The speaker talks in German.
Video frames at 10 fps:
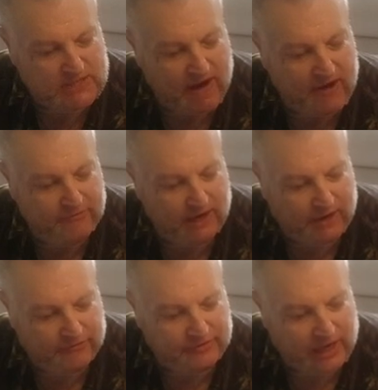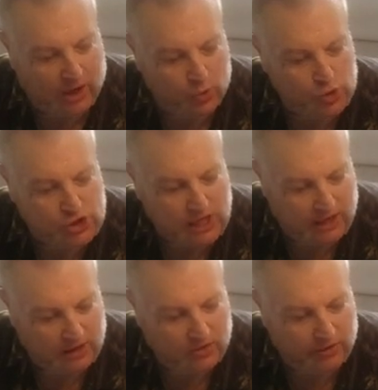zweifelhaften
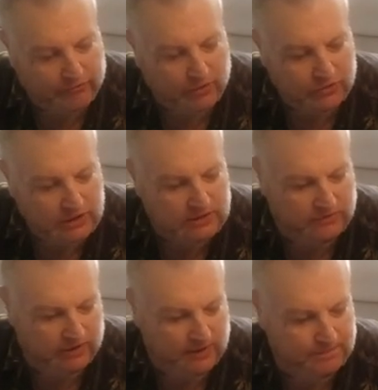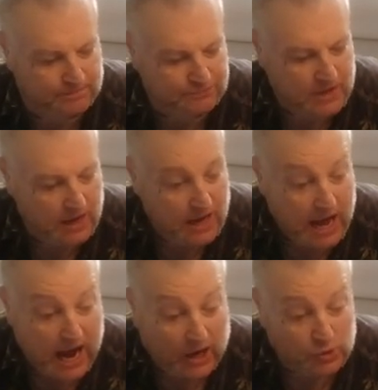Aussagen konfrontiert werden.
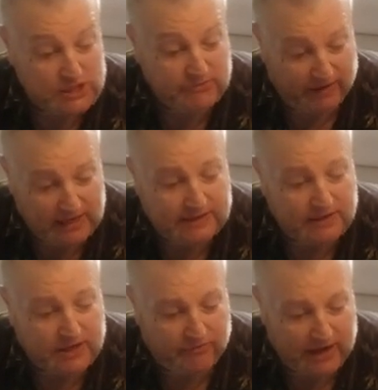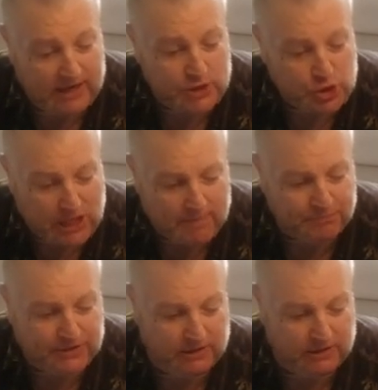Aus welcher Quelle stammt